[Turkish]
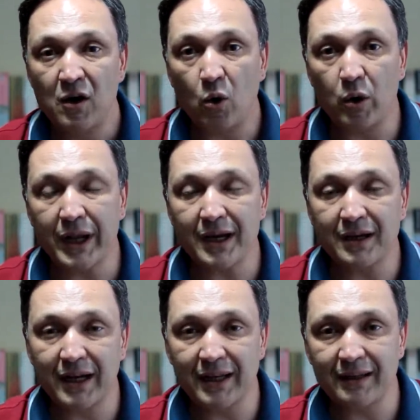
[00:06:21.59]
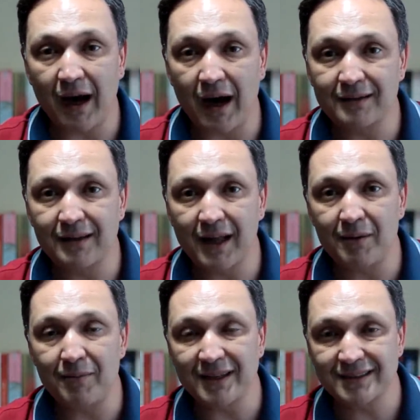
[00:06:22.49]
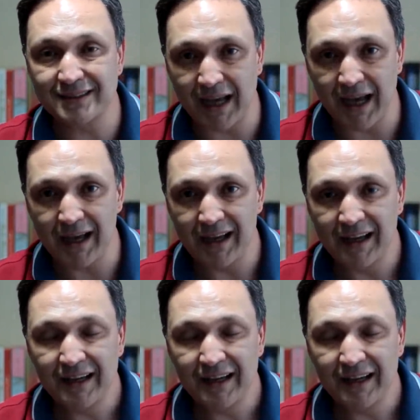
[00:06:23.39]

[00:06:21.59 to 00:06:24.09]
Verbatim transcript: oraya kredi aktaramazsa